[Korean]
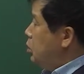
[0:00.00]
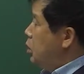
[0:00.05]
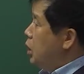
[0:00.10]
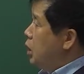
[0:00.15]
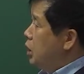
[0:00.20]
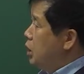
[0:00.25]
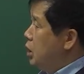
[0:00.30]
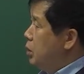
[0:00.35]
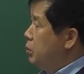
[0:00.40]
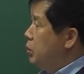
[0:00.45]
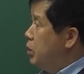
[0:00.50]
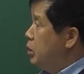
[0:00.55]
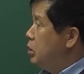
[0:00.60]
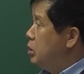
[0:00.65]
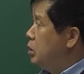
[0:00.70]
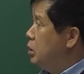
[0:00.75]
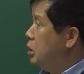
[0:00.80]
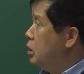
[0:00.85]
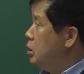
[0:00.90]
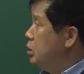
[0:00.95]
하게
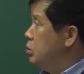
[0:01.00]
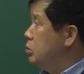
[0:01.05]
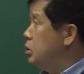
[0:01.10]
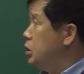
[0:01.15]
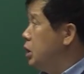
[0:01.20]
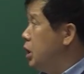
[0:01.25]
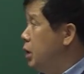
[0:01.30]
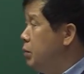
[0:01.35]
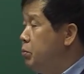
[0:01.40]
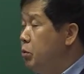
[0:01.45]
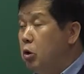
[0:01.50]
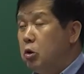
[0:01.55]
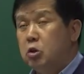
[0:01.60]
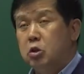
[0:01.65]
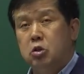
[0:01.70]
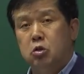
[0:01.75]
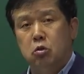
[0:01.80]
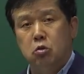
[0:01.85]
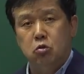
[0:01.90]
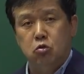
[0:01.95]
되면은 우리가 몇
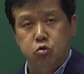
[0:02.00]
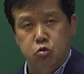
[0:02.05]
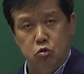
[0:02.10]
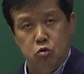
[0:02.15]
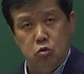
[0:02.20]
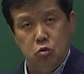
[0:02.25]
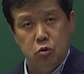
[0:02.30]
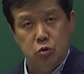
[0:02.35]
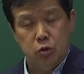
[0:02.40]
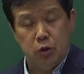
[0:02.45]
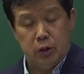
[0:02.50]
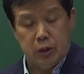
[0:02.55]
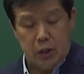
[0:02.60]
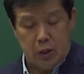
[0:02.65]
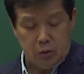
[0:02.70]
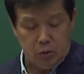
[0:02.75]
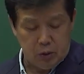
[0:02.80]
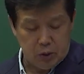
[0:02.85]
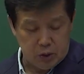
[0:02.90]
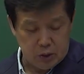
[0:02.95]
킬로 줄 이렇게
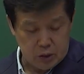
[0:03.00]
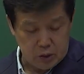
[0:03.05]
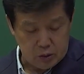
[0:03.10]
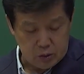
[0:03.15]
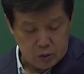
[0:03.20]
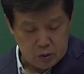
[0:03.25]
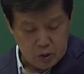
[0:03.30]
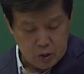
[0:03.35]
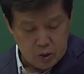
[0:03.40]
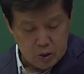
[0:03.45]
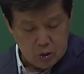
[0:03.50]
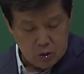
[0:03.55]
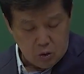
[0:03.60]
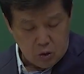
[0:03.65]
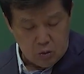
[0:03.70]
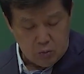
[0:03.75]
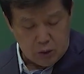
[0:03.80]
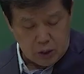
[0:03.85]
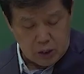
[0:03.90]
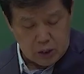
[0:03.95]
나오겠죠.
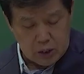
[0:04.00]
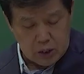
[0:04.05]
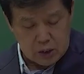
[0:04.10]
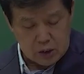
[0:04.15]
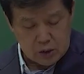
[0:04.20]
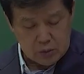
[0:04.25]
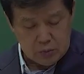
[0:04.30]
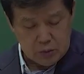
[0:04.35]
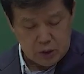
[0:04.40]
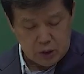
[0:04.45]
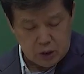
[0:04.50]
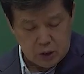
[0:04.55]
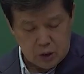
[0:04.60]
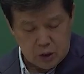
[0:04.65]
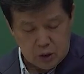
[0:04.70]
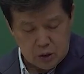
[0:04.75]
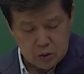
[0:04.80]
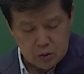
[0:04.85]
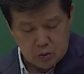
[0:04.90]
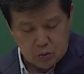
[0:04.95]
얼마가
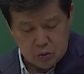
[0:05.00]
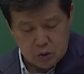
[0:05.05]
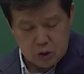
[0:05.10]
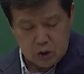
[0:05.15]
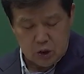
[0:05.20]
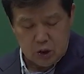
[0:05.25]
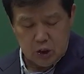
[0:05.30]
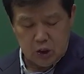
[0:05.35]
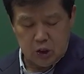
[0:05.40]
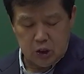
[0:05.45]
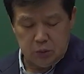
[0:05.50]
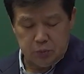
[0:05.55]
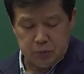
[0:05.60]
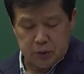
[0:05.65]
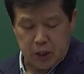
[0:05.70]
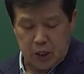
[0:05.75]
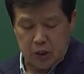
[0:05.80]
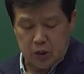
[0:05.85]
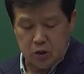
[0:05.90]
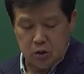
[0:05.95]
나왔습니까? 요거는
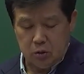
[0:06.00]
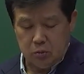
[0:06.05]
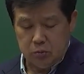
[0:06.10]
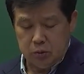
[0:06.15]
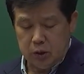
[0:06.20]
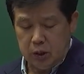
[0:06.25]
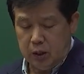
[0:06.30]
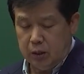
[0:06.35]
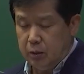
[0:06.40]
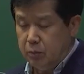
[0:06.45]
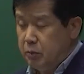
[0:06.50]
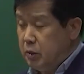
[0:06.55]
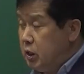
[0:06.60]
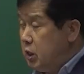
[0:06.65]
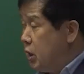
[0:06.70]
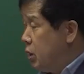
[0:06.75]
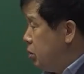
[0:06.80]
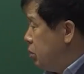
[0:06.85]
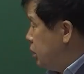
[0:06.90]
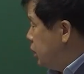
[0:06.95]
24.3이
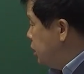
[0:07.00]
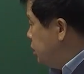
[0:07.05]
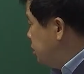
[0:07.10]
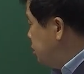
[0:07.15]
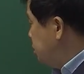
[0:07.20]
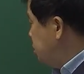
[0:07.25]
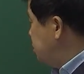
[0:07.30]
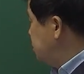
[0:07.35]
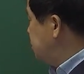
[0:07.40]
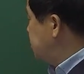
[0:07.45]
나오네요.